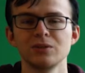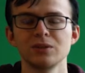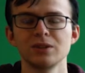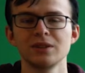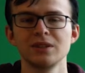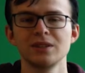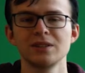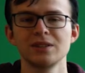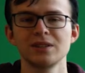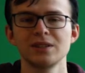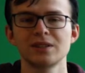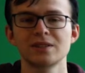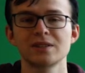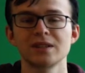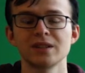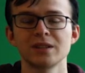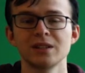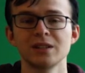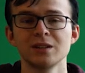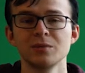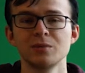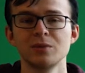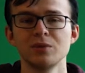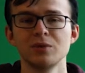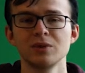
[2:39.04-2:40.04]
organisiertes
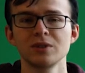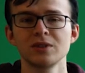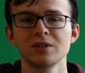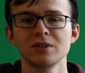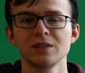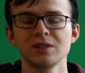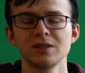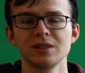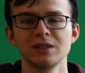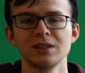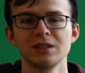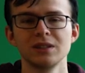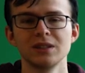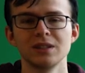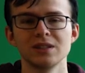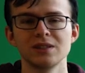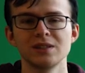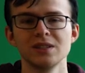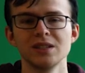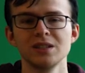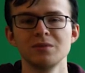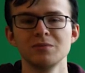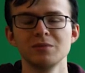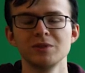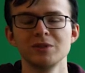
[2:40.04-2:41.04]
Angebot, das
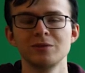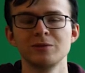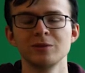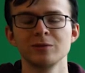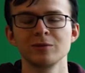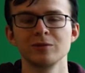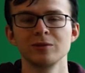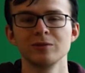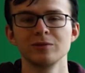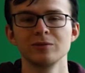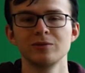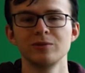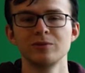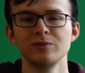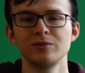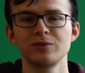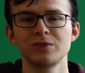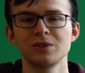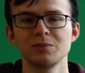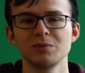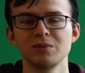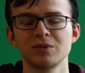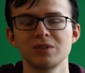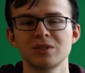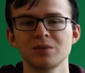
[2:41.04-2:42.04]
jeden Mittwoch von
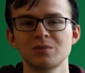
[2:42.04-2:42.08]
15 bis